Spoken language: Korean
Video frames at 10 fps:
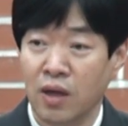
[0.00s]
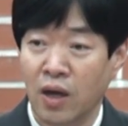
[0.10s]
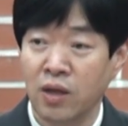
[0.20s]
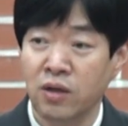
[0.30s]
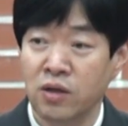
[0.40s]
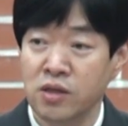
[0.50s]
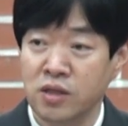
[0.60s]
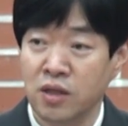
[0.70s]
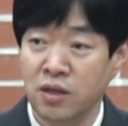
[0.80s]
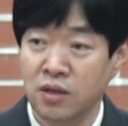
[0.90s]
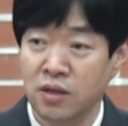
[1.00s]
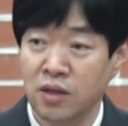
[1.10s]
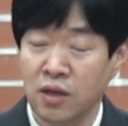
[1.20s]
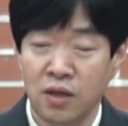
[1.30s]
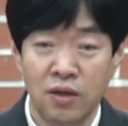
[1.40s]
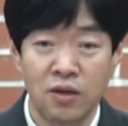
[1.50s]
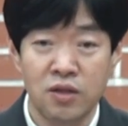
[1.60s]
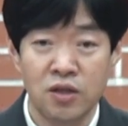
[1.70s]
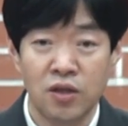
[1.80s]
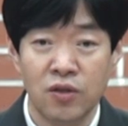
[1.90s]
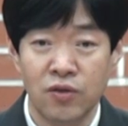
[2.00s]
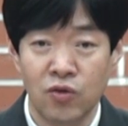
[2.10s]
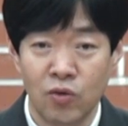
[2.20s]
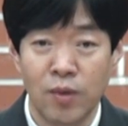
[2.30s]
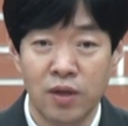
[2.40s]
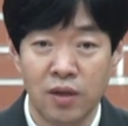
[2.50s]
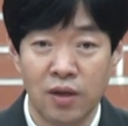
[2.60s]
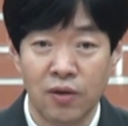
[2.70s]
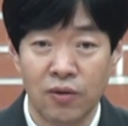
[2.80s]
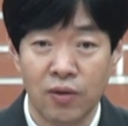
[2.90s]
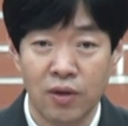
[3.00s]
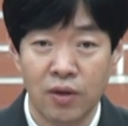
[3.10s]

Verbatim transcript: 하늘을 찌르는 영적인 교만이에요.